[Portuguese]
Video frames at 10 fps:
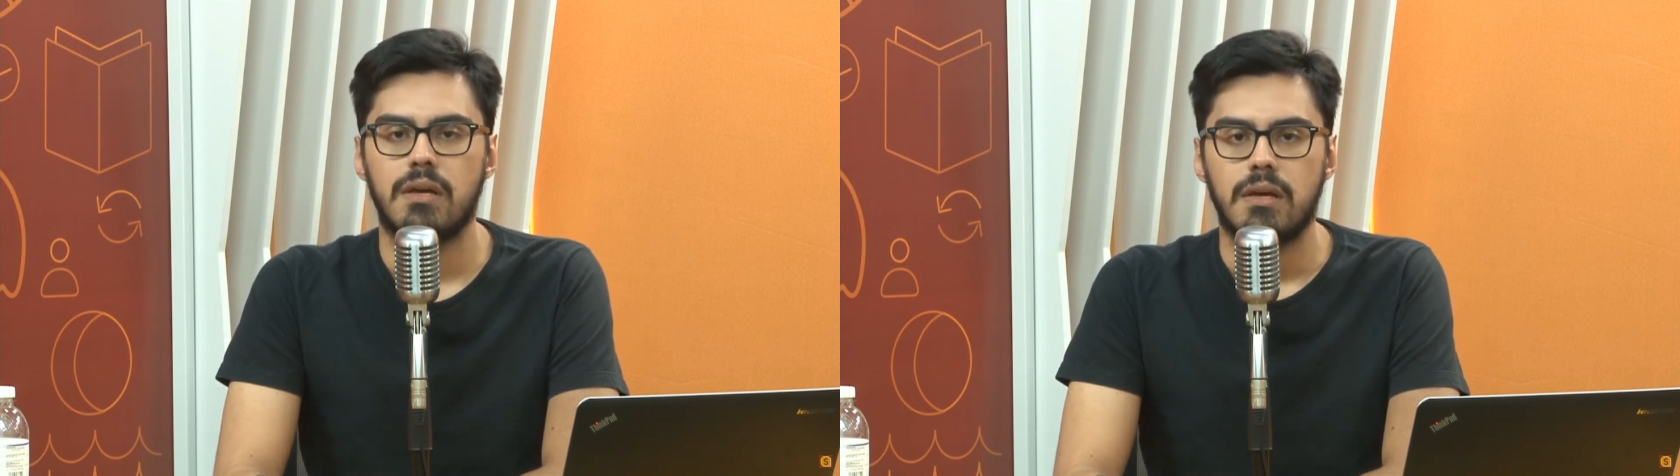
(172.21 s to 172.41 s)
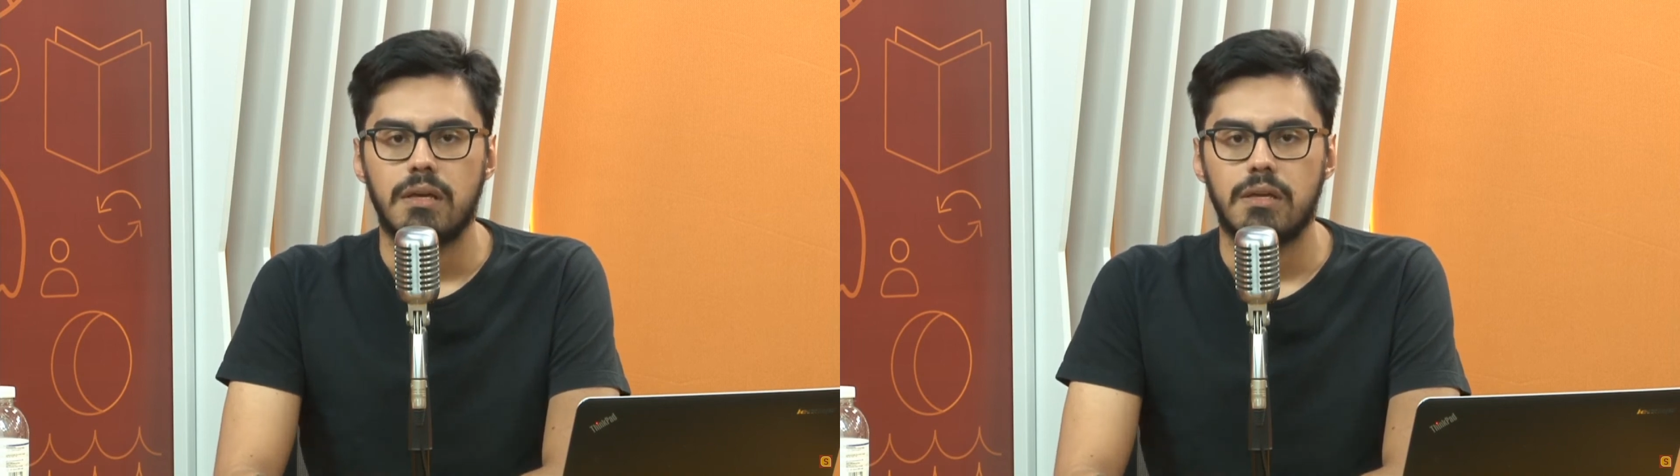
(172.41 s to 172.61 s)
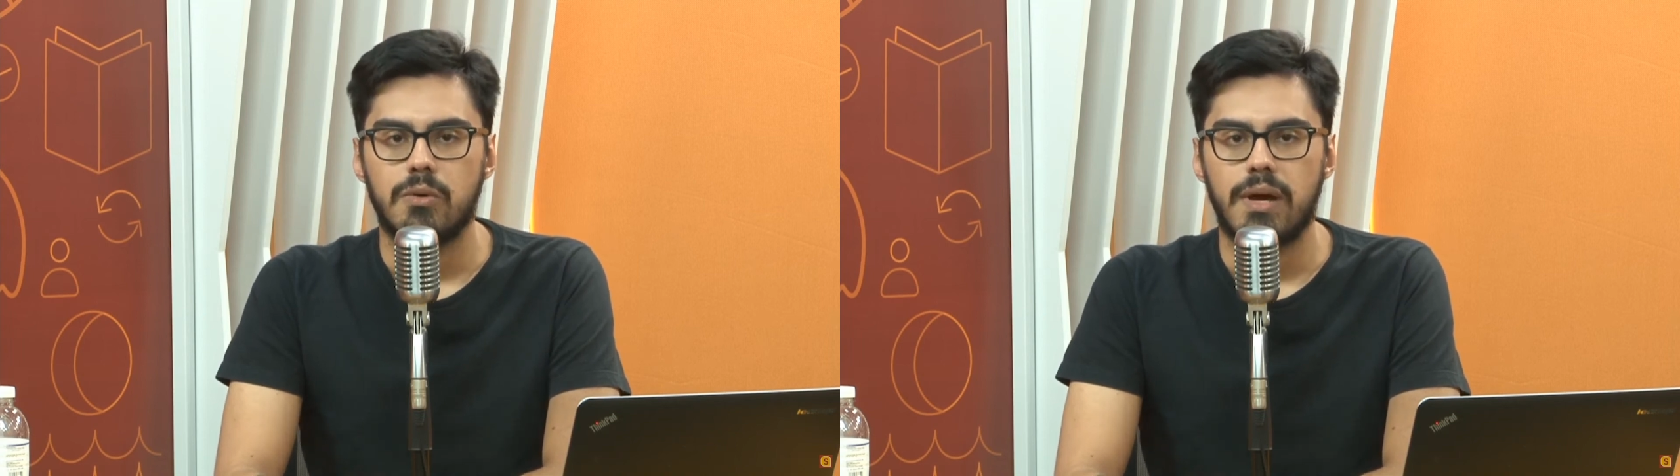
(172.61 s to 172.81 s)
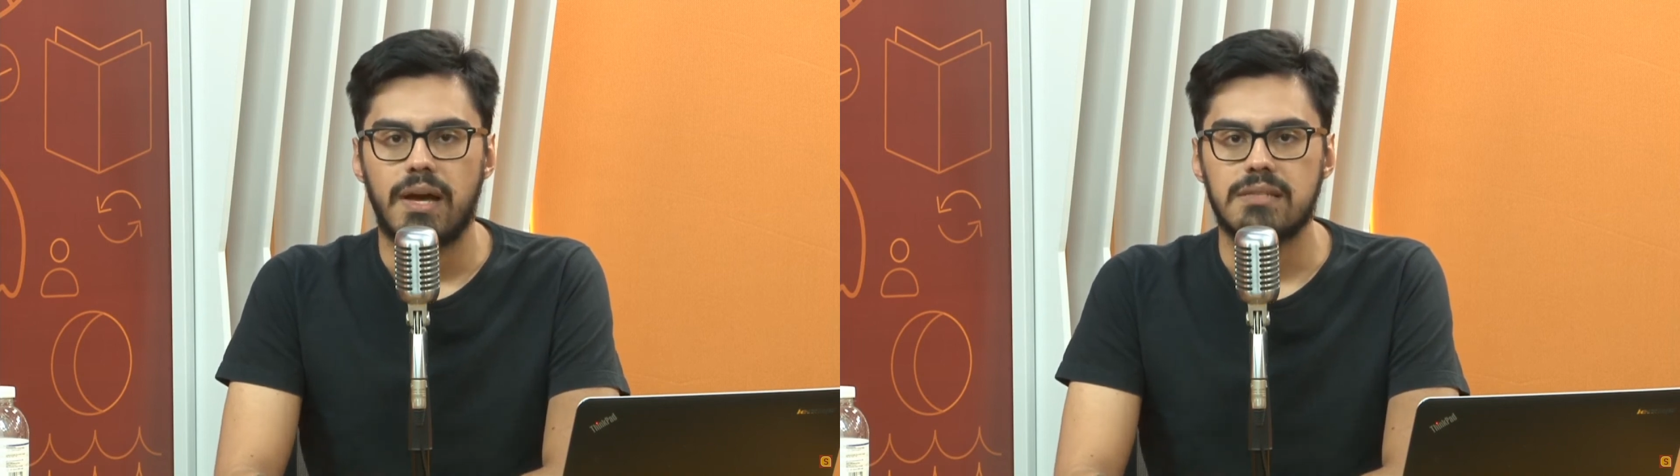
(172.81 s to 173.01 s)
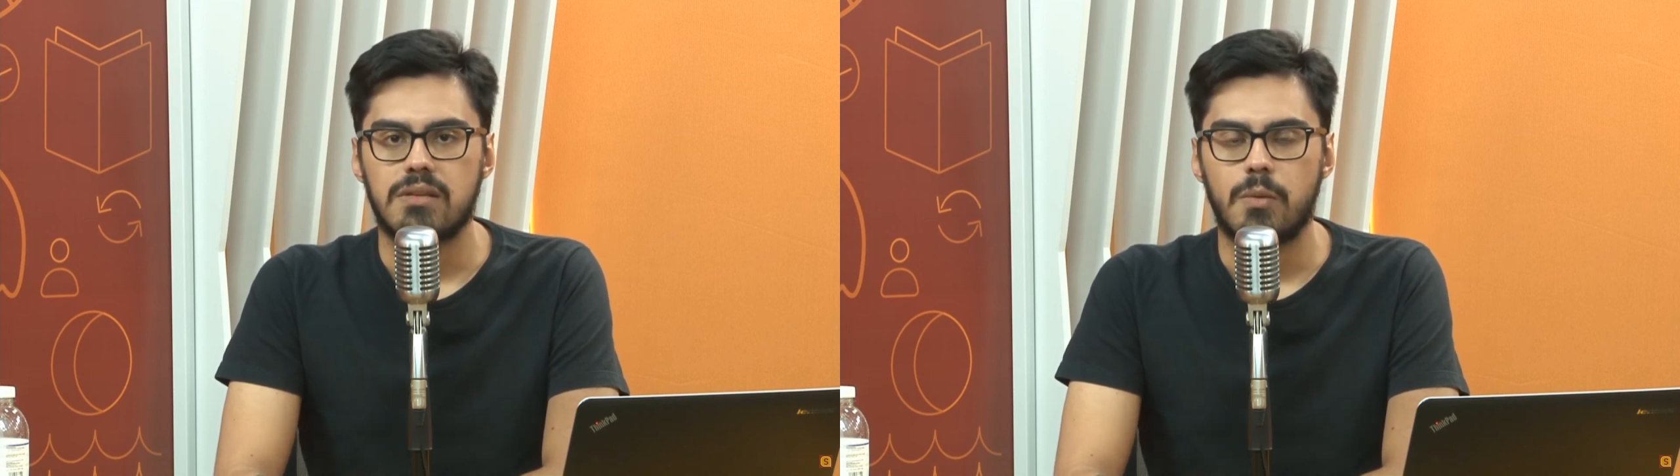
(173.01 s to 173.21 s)
E o
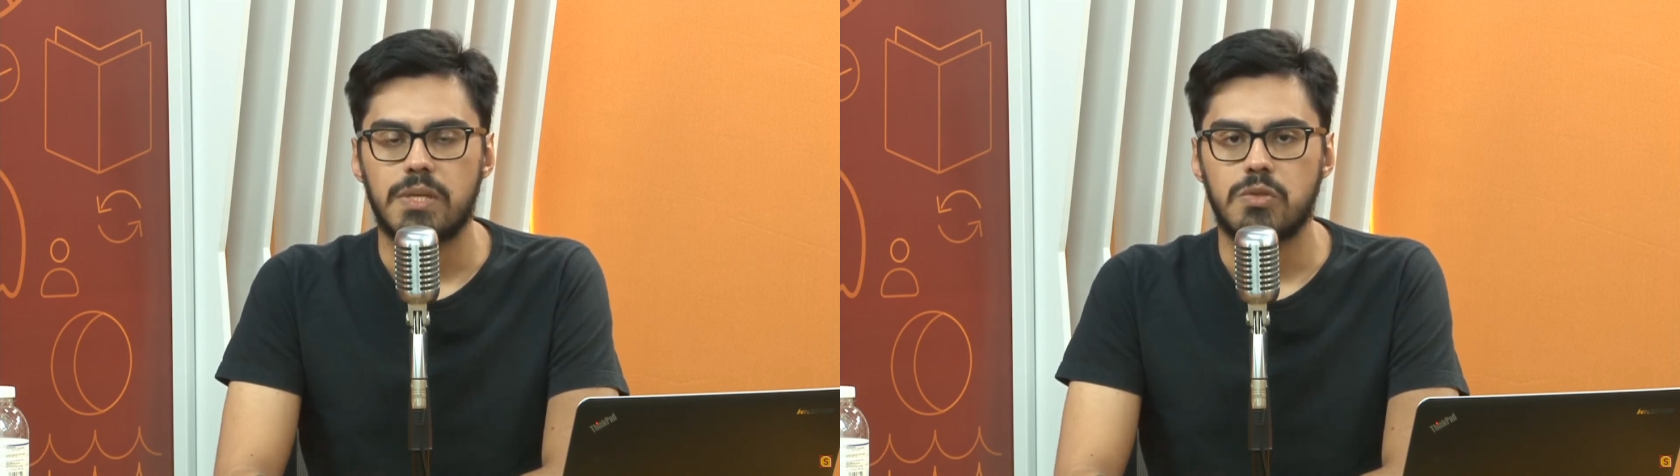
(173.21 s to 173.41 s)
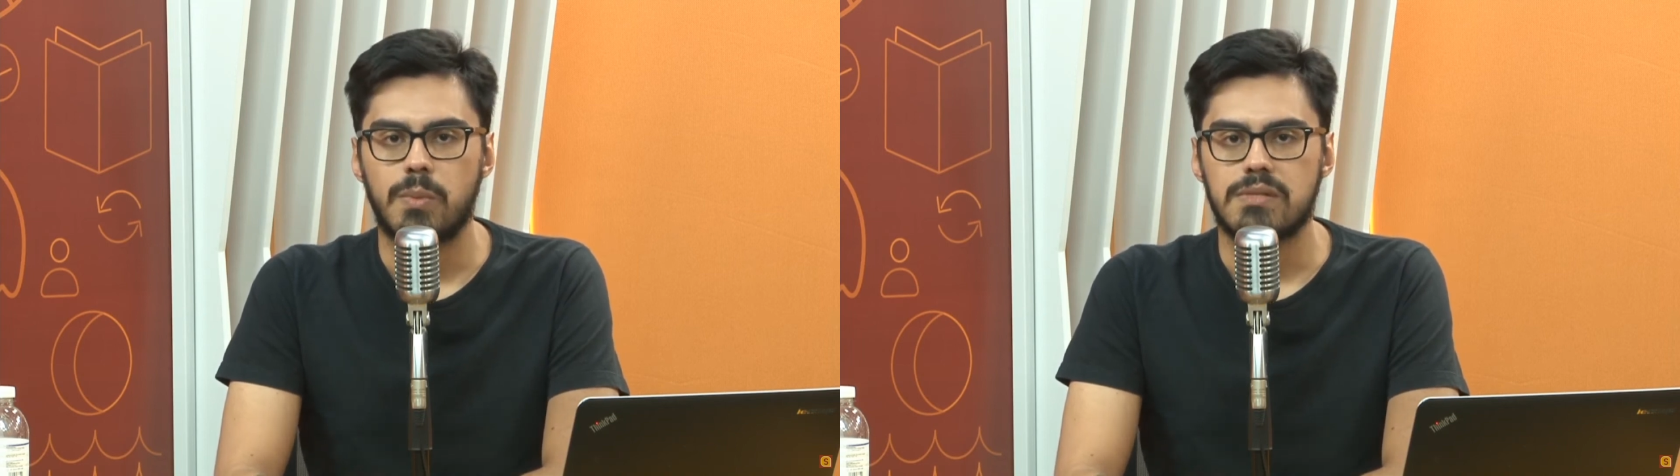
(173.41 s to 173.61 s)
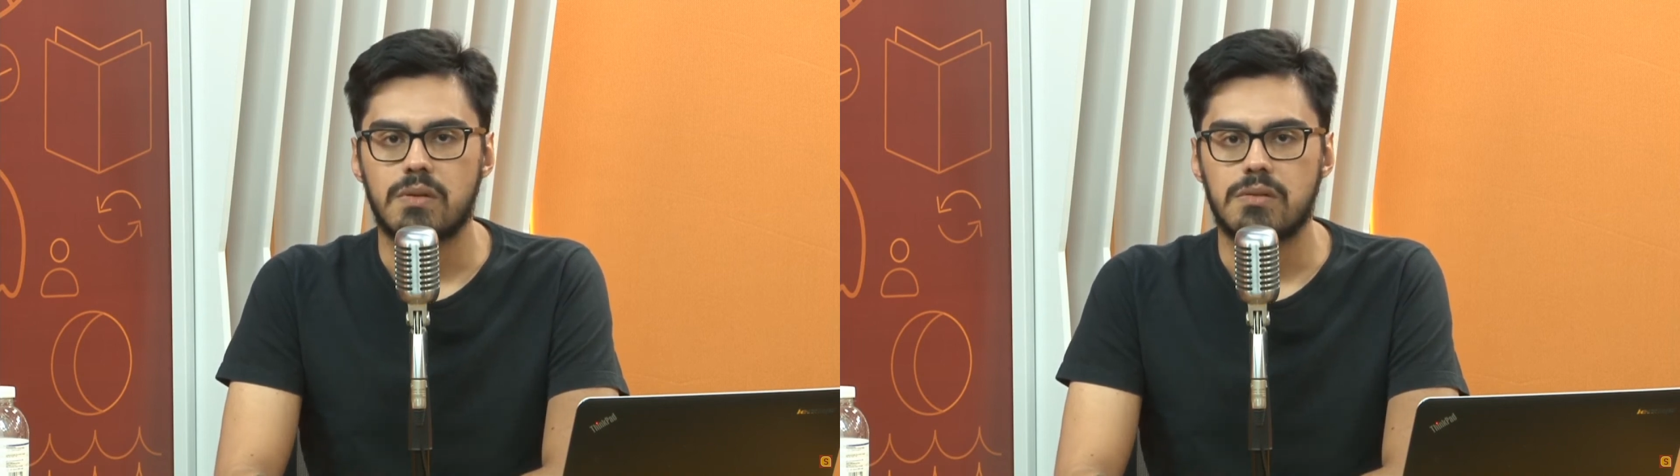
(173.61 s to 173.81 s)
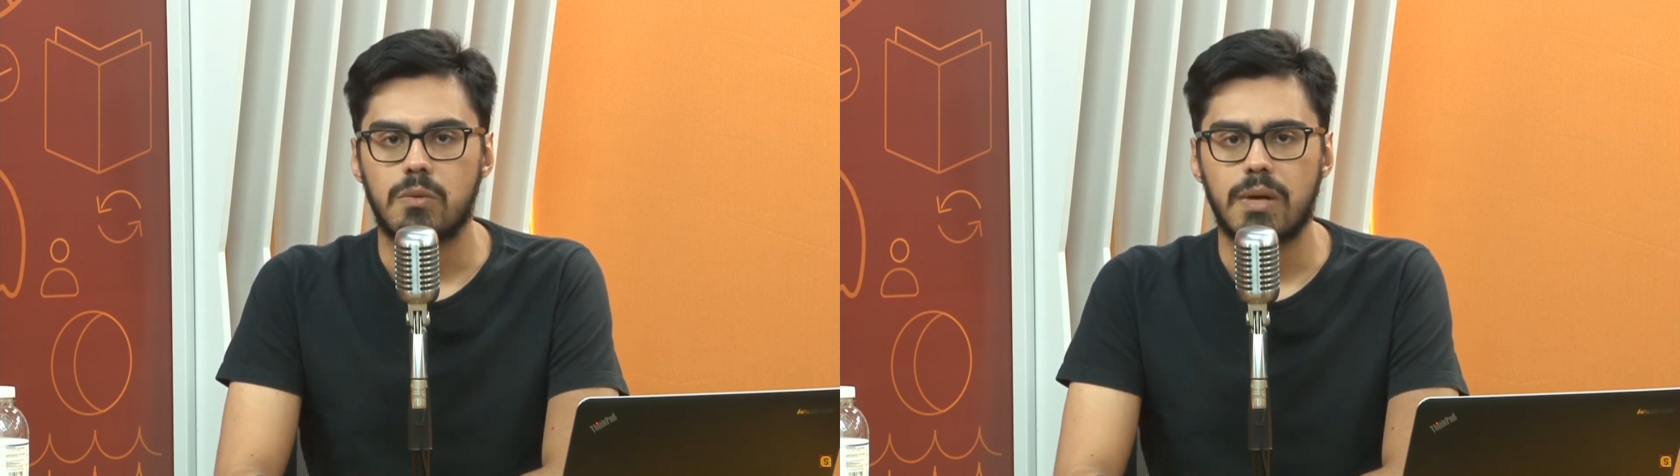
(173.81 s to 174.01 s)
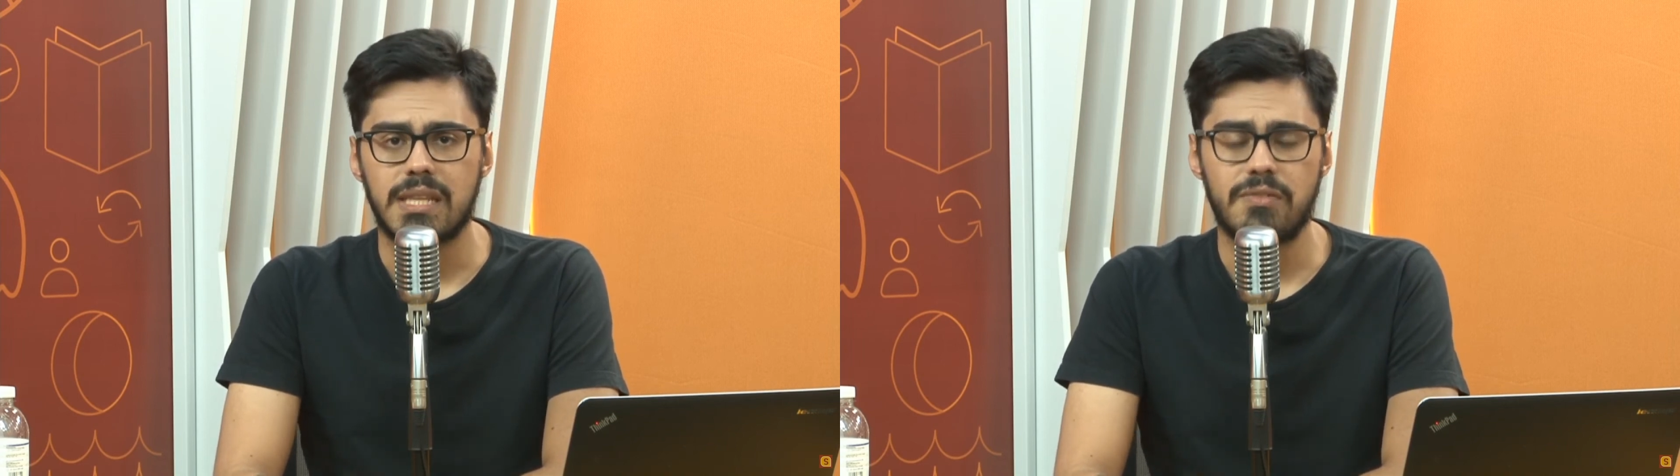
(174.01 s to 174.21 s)
Goiás realmente numa
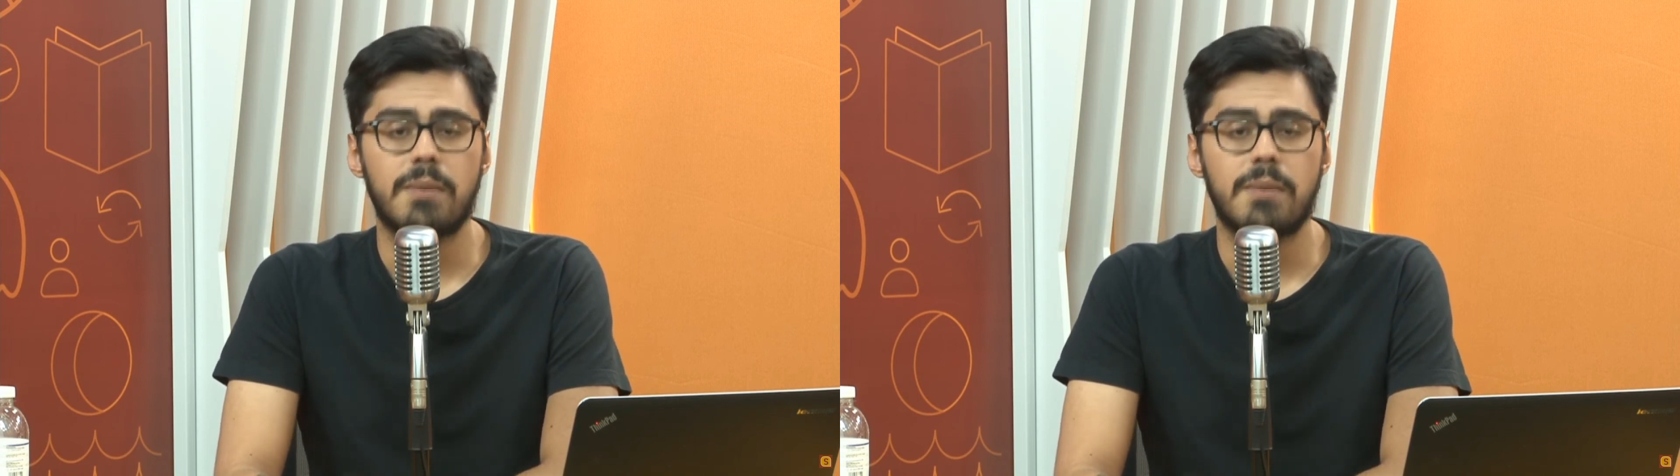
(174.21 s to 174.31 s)
situação cada